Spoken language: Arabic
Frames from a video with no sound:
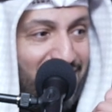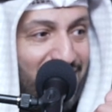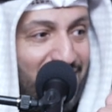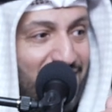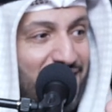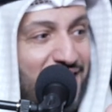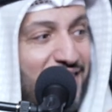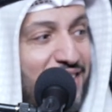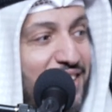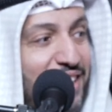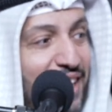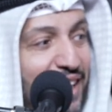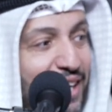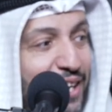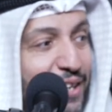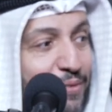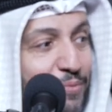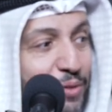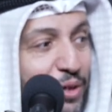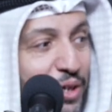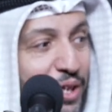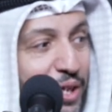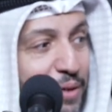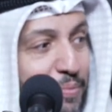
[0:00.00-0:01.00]
إن
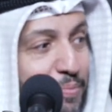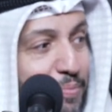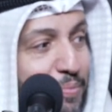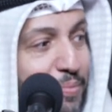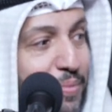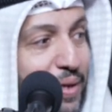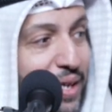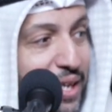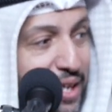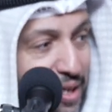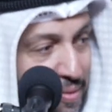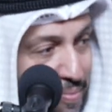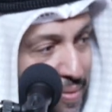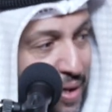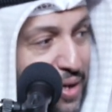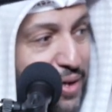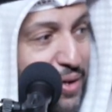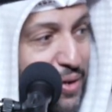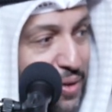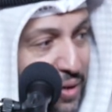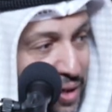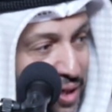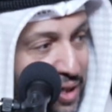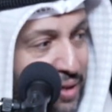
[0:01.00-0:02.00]
المحب لمن
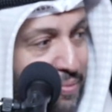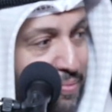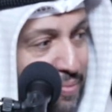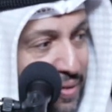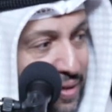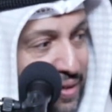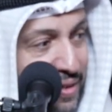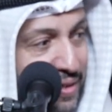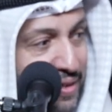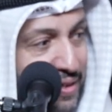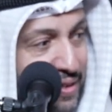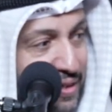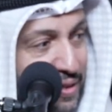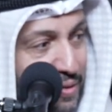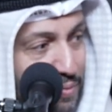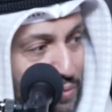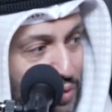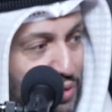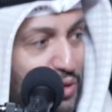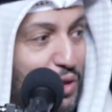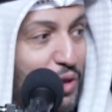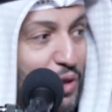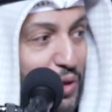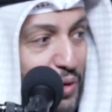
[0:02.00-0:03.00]
يحب
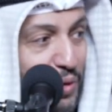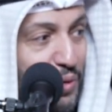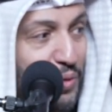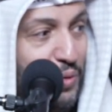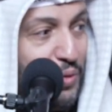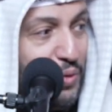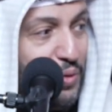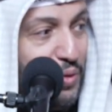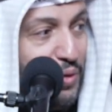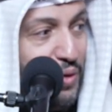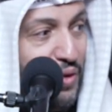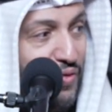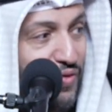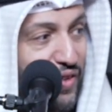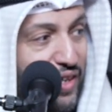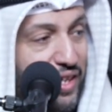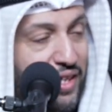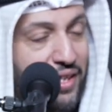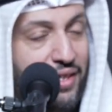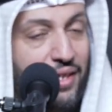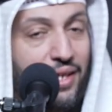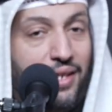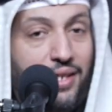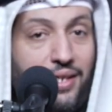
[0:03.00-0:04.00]
مطيع
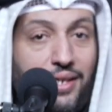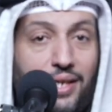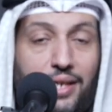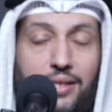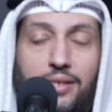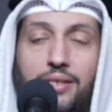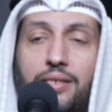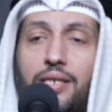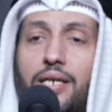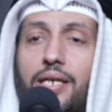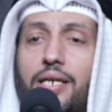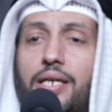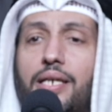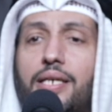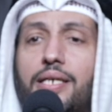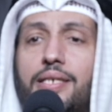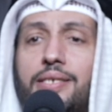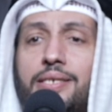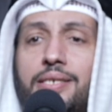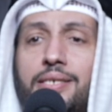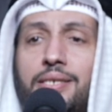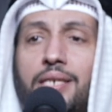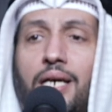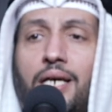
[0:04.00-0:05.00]
فإذا يدعي
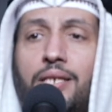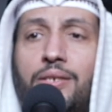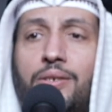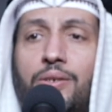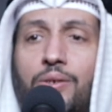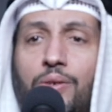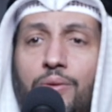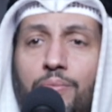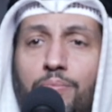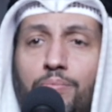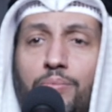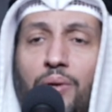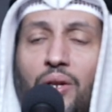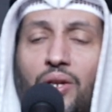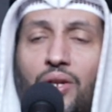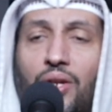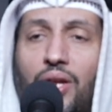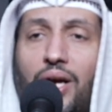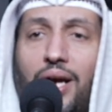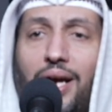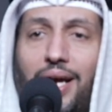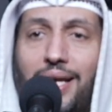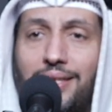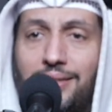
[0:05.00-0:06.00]
الإنسان حب
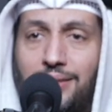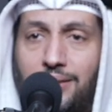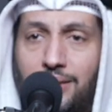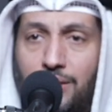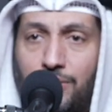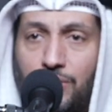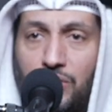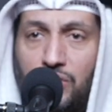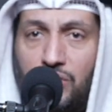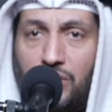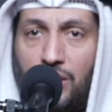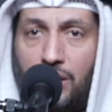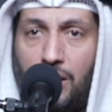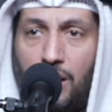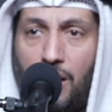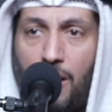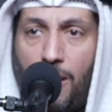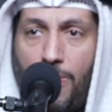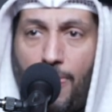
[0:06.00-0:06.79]
الله عز وجل